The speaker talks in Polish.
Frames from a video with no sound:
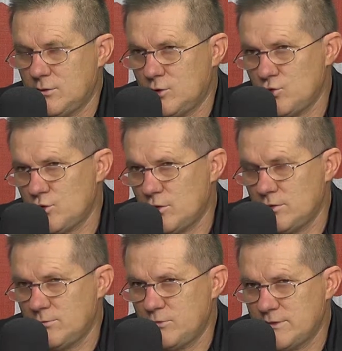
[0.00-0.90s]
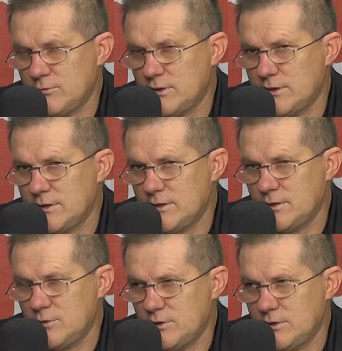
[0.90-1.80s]
to, że one powstają na terenie
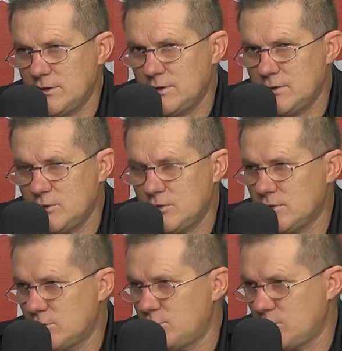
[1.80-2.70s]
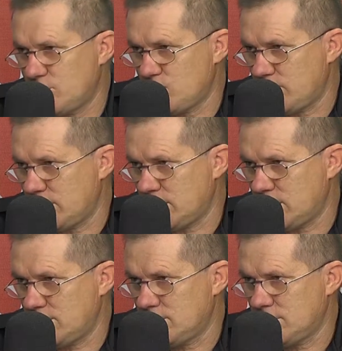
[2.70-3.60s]
jednej gminy, to jest zupełny przypadek.
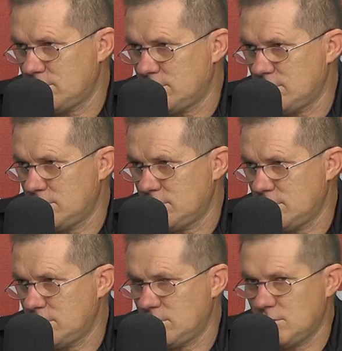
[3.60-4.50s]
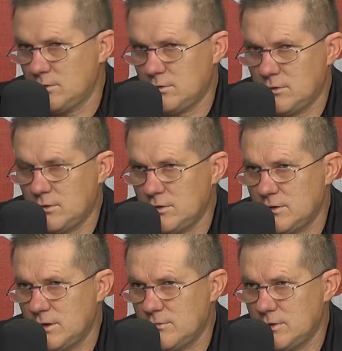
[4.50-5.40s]
To one
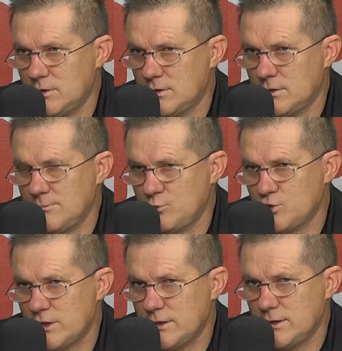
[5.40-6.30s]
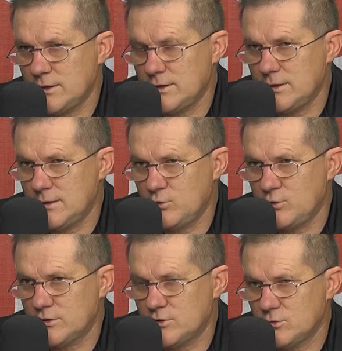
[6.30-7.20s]
nie, e, te pożary nie
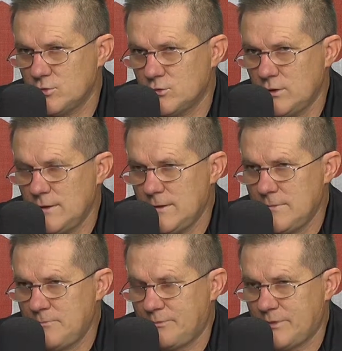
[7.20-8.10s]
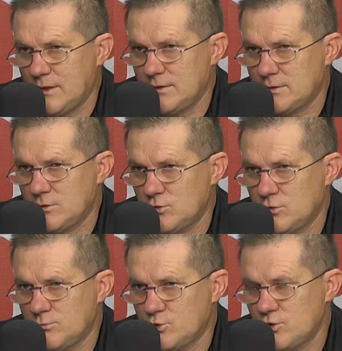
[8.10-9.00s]
były ze sobą Mm, co
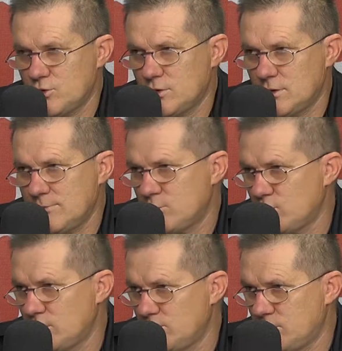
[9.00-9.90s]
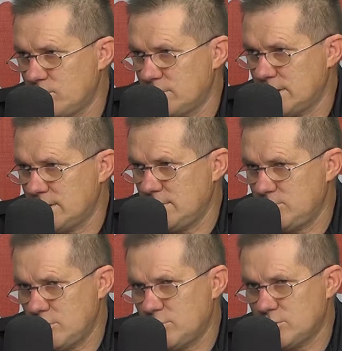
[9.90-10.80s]
do przyczyny absolutnie powiązane.
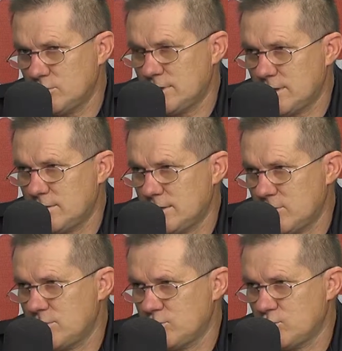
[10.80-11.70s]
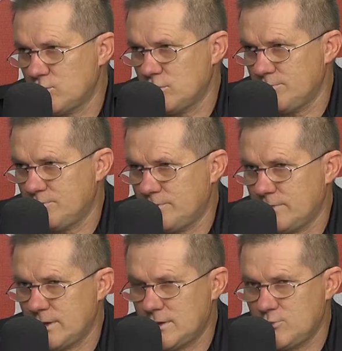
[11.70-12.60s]
Po prostu tak, tak się złożyło.
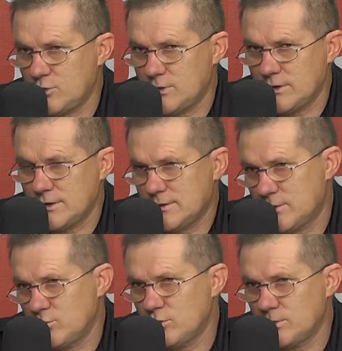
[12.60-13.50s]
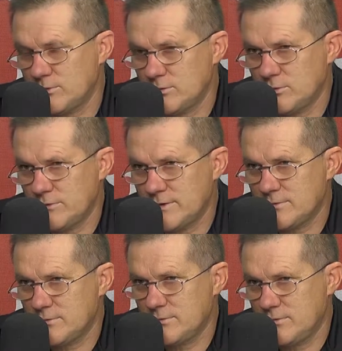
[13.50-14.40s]
Taki przypadek z rachunku
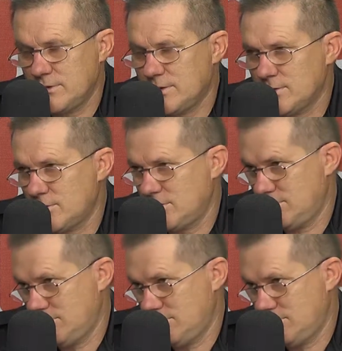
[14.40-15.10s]
prawdopodobieństwa wynika, że